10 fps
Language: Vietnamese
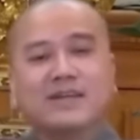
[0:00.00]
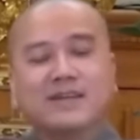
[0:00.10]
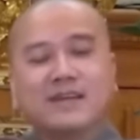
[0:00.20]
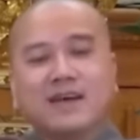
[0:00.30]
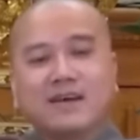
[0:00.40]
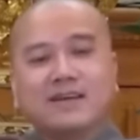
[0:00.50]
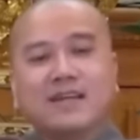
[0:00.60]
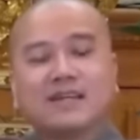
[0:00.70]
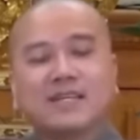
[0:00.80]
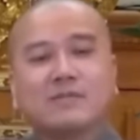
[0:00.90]
nó lớn
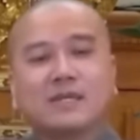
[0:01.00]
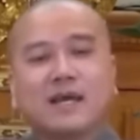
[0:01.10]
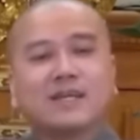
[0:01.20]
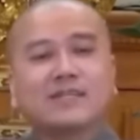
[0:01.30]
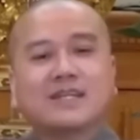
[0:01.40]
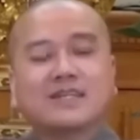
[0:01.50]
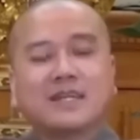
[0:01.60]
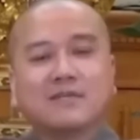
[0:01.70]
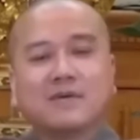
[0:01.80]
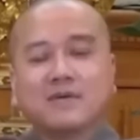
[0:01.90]
lên cái mình hết trách
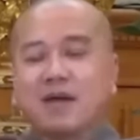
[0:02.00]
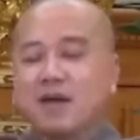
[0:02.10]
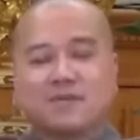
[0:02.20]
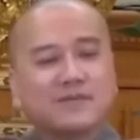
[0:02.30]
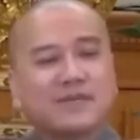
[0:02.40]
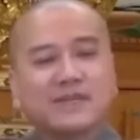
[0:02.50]
nhiệm không không